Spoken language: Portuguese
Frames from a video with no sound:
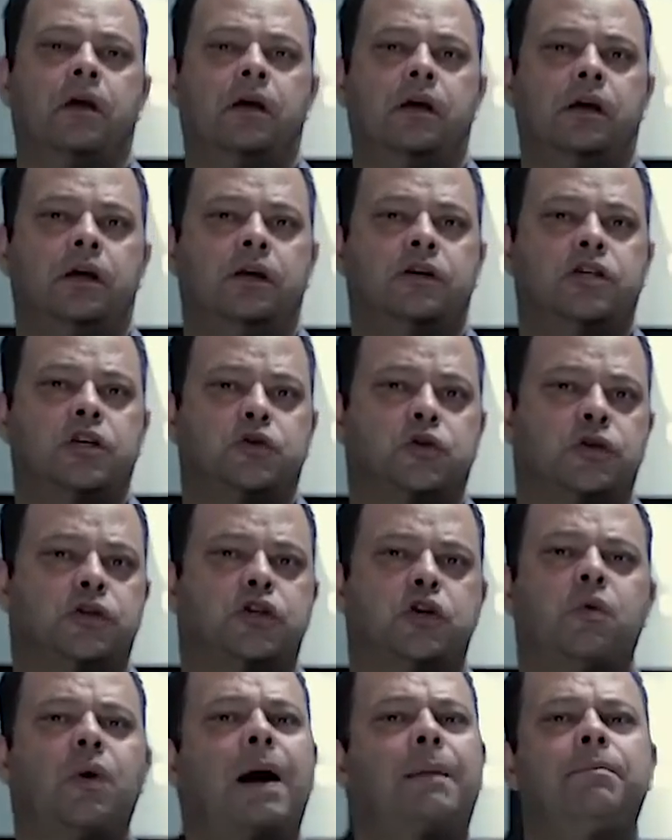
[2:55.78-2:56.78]
E Jesus
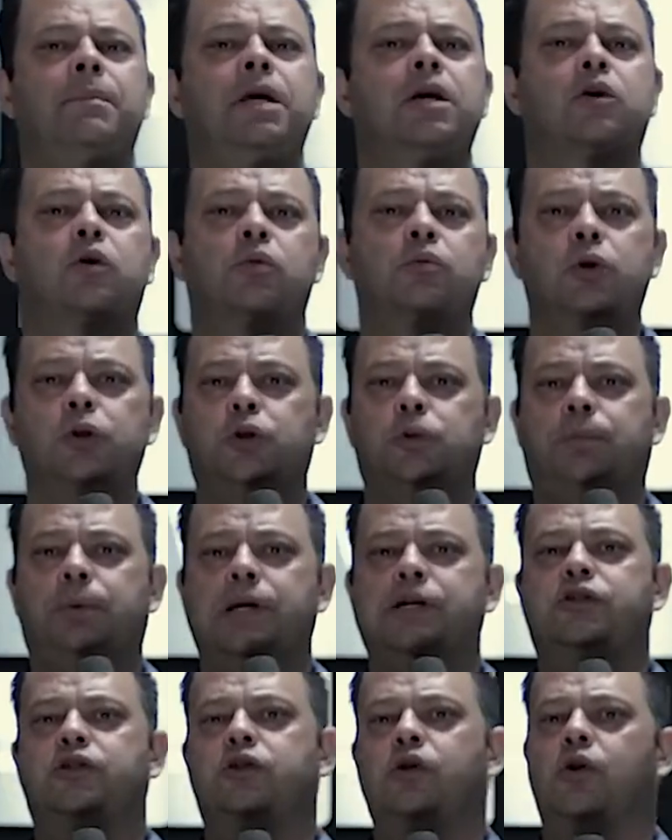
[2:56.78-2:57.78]
tinha um amigo muito
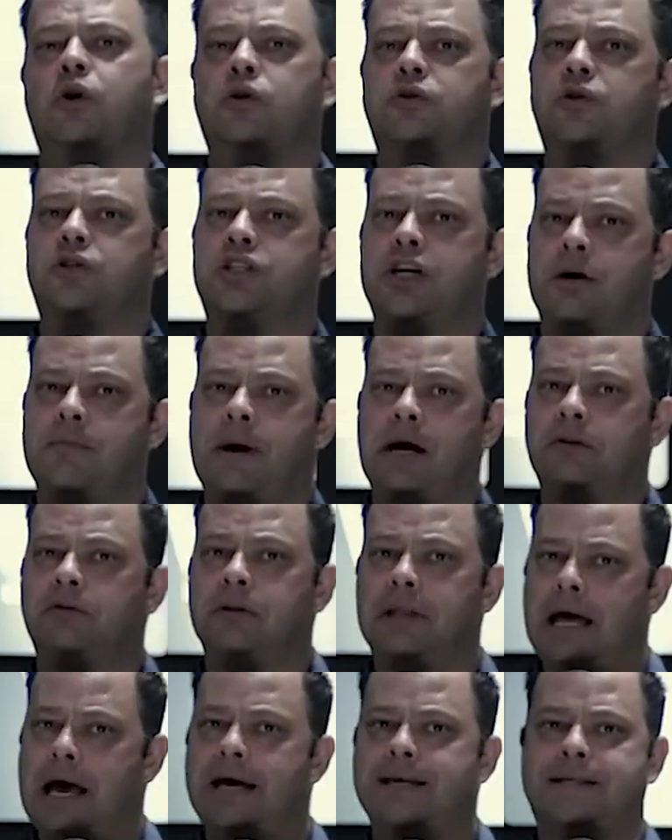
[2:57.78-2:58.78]
precioso chamado
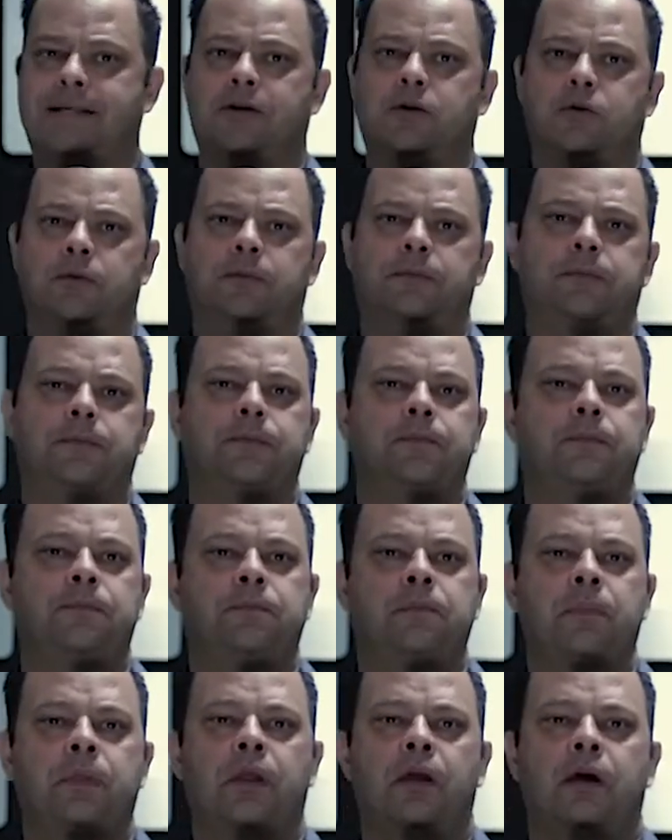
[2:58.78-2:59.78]
Lázaro.
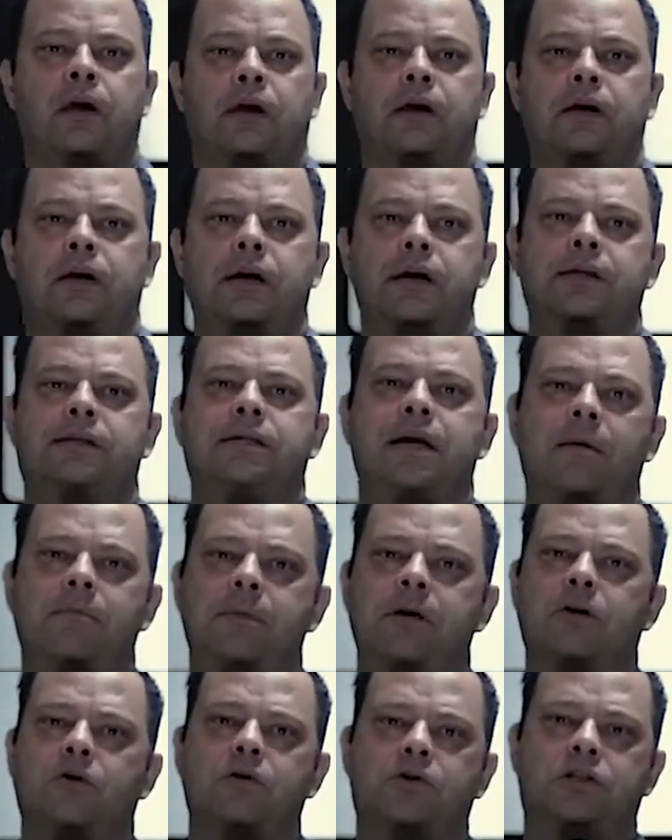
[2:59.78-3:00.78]
E esse
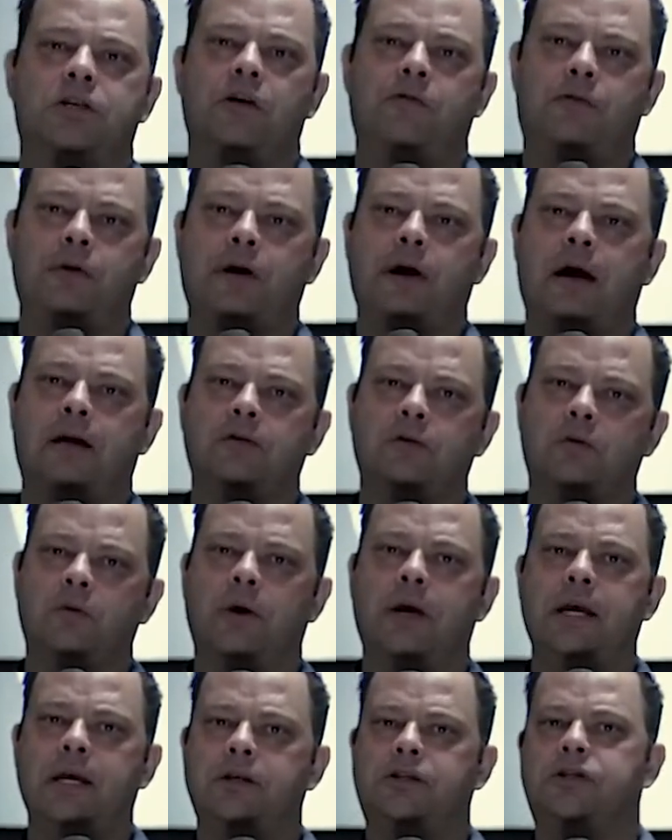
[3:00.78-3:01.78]
amigo tinha ficado
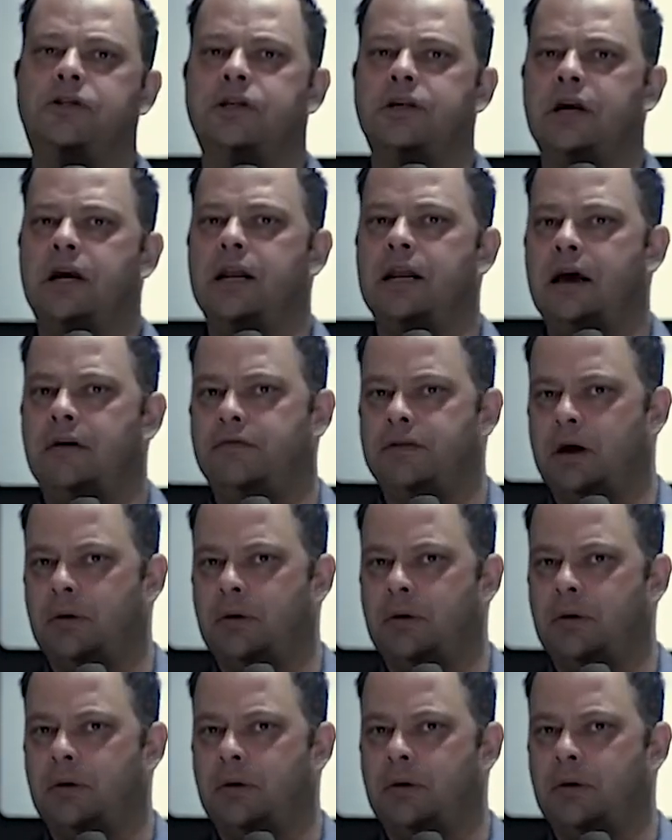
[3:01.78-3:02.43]
doente e ele havia